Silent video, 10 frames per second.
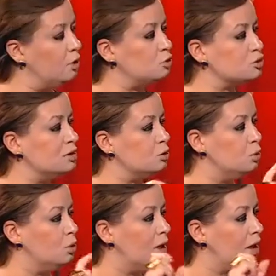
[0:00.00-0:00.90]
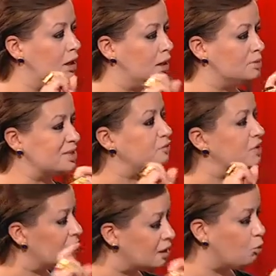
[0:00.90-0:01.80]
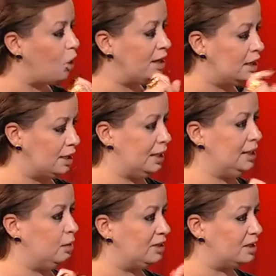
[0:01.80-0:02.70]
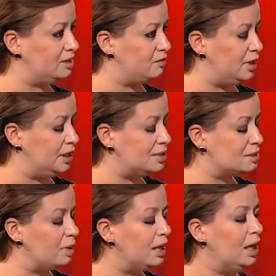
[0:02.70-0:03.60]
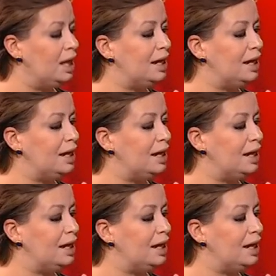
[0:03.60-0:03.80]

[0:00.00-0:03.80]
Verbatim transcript: ويصدر آه، صفيرا معينا حينما ترتفع النسبه